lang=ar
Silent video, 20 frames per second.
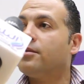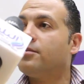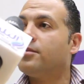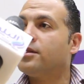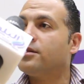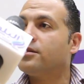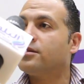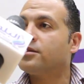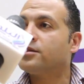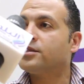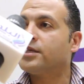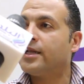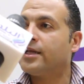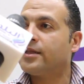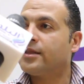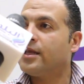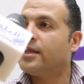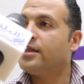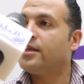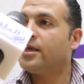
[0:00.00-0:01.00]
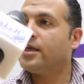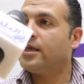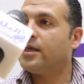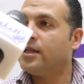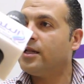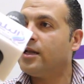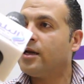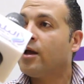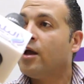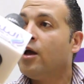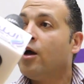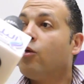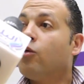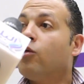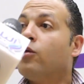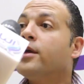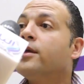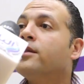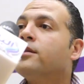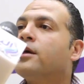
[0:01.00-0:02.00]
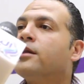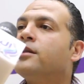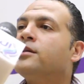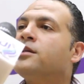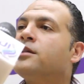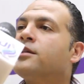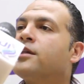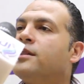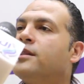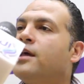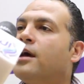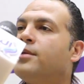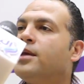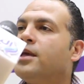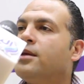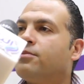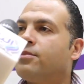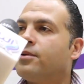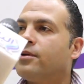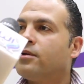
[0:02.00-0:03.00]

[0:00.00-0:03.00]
من سنتين يجي لك وايه ده نزل تل ابيب